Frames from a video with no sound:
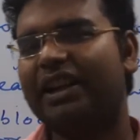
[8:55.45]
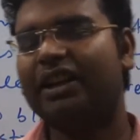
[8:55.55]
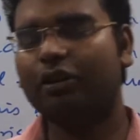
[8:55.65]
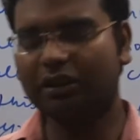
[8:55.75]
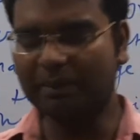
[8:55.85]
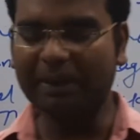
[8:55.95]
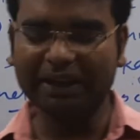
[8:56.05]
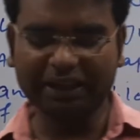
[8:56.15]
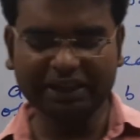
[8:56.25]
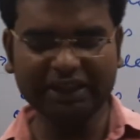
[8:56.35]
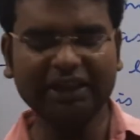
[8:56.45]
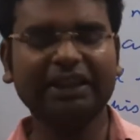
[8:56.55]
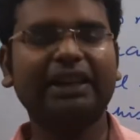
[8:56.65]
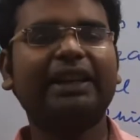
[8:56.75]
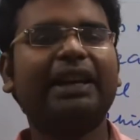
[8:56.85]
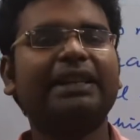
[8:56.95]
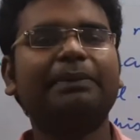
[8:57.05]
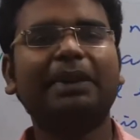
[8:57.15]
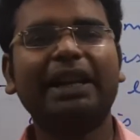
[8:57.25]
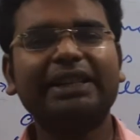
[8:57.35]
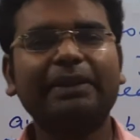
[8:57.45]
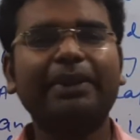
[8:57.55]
कारण होता है माइनॉरिटी चार्ज करियर ऐसे